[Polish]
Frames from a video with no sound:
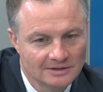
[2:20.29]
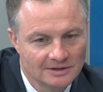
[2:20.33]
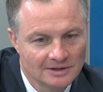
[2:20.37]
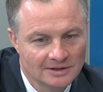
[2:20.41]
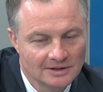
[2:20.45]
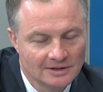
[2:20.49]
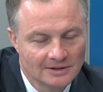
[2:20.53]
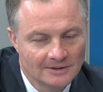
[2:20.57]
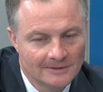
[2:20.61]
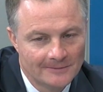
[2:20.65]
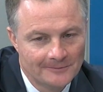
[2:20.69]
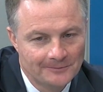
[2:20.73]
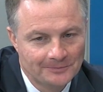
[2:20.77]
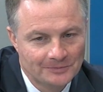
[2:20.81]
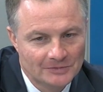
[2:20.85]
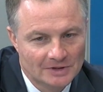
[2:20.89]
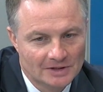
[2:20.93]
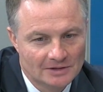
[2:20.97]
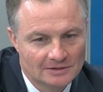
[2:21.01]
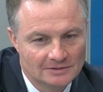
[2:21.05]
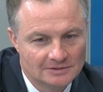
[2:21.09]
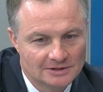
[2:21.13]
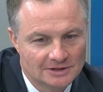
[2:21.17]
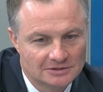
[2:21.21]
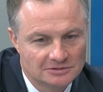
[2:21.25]
Mhm.
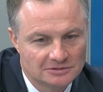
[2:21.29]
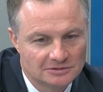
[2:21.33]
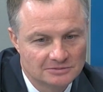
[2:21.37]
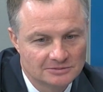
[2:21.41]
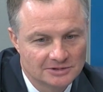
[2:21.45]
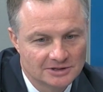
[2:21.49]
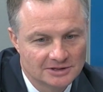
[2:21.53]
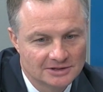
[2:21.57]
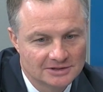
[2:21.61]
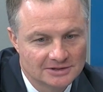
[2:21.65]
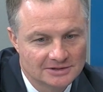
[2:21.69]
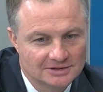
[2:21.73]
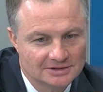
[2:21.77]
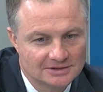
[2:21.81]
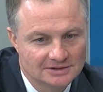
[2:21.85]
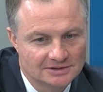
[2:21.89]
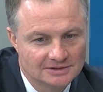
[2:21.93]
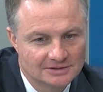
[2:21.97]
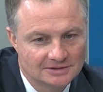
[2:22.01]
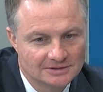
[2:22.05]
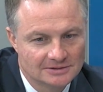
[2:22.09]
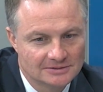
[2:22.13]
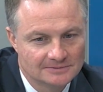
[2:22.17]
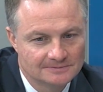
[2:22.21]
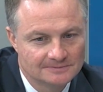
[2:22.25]
Natomiast y,
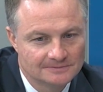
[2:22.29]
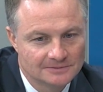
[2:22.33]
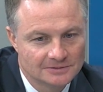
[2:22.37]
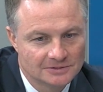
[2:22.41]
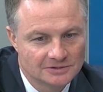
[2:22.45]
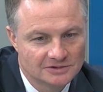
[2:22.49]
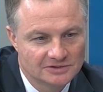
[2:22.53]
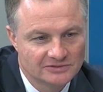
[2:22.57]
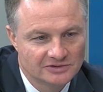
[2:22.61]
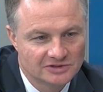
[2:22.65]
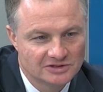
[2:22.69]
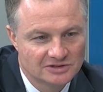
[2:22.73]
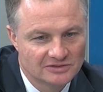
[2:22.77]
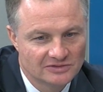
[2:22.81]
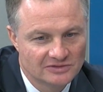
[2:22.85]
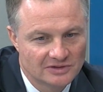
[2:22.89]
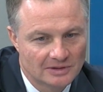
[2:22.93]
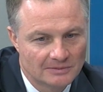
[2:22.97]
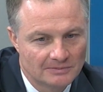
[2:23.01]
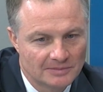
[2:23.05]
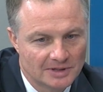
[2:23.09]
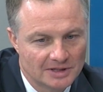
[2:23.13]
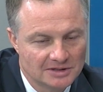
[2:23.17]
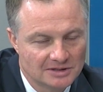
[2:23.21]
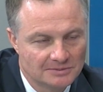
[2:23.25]
oczywiście
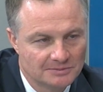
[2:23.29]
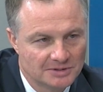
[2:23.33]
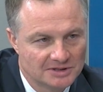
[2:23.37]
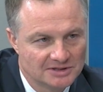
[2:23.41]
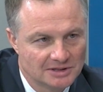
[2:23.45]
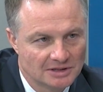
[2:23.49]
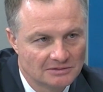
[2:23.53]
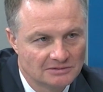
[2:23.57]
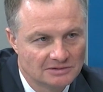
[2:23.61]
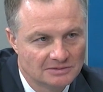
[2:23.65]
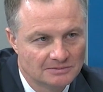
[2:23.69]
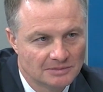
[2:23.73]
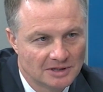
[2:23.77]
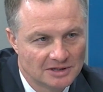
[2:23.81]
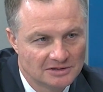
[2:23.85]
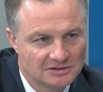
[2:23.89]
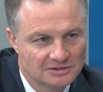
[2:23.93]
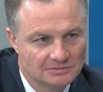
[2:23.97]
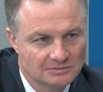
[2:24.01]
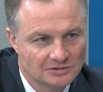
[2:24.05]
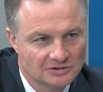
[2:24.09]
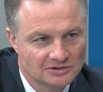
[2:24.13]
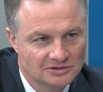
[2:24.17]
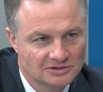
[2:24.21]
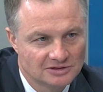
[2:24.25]
w kampanii padały
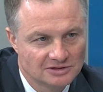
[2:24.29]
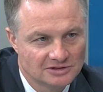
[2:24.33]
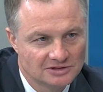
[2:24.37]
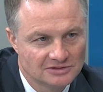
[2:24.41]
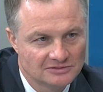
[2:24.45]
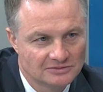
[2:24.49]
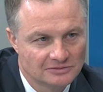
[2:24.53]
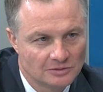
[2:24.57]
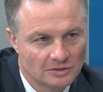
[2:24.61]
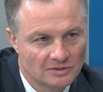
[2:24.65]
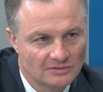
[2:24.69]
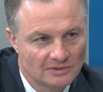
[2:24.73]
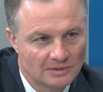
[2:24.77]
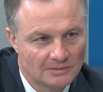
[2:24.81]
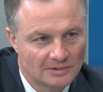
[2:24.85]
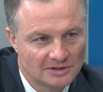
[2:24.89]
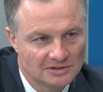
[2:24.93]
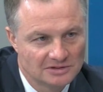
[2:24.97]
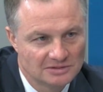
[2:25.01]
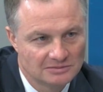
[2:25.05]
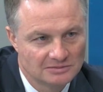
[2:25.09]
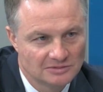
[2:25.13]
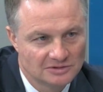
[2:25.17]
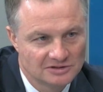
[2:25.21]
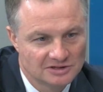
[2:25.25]
bardzo mocne słowa,
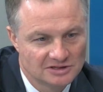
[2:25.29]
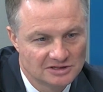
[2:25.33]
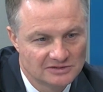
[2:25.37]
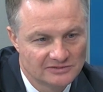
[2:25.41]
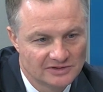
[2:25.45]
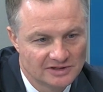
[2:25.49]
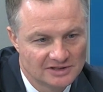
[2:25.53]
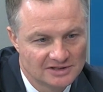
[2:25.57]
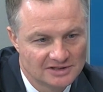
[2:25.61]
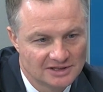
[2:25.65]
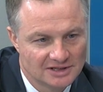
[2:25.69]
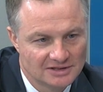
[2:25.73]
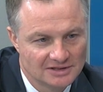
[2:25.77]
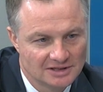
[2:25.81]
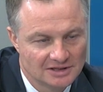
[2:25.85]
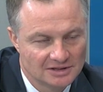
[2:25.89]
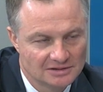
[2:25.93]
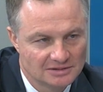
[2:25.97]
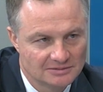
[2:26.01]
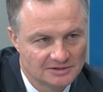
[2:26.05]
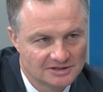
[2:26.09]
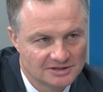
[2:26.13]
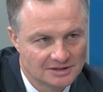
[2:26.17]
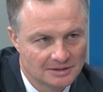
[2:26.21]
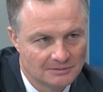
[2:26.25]
bardzo mocne stwierdzenia,
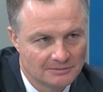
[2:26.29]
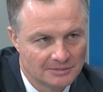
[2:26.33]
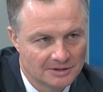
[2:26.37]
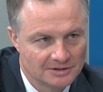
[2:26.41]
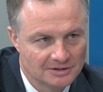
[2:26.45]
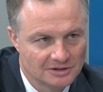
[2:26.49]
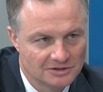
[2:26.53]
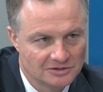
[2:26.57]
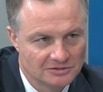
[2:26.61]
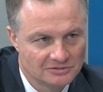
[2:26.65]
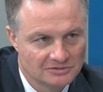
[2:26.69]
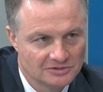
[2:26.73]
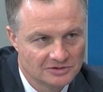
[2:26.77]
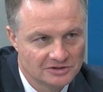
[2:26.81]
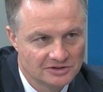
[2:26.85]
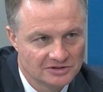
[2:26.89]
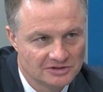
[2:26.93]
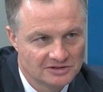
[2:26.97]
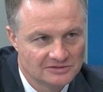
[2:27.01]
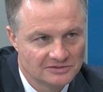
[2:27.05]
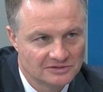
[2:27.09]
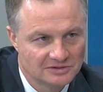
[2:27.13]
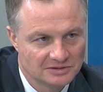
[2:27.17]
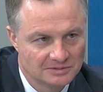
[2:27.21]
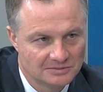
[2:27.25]
natomiast kampania rządzi
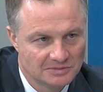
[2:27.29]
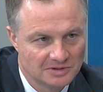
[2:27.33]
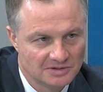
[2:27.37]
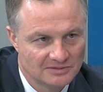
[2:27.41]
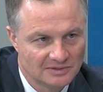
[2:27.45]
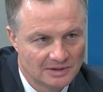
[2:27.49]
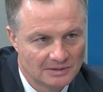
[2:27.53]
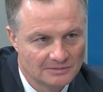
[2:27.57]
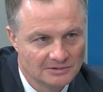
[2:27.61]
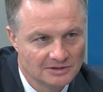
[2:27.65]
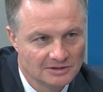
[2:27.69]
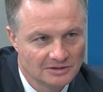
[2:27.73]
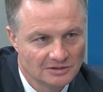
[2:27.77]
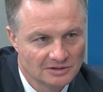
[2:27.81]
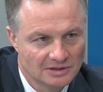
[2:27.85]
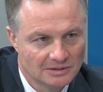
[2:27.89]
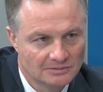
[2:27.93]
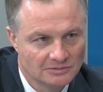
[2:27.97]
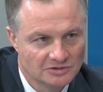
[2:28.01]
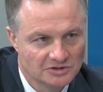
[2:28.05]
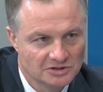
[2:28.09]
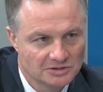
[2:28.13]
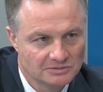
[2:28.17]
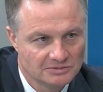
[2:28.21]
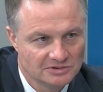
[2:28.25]
się swoimi prawami,
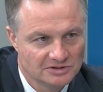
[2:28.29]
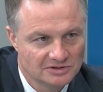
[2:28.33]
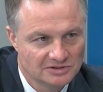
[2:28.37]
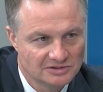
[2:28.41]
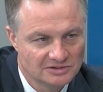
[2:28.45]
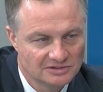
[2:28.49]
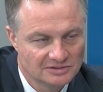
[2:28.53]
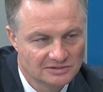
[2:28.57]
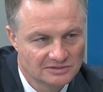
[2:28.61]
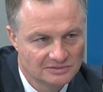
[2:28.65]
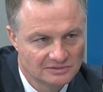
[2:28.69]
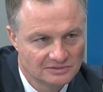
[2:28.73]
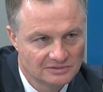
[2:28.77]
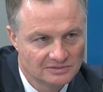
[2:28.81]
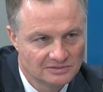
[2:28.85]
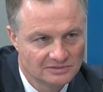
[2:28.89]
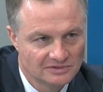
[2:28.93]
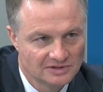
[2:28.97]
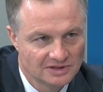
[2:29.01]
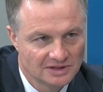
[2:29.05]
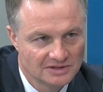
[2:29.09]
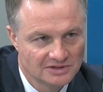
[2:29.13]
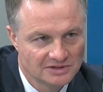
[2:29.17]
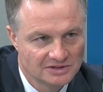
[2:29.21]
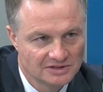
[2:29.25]
ona musi być y,
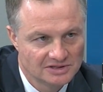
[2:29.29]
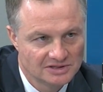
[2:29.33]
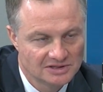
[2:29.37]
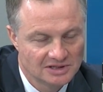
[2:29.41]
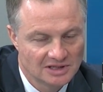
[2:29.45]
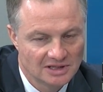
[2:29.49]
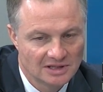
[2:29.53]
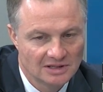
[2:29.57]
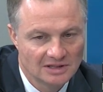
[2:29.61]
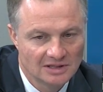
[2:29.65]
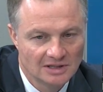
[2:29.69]
wyrazista.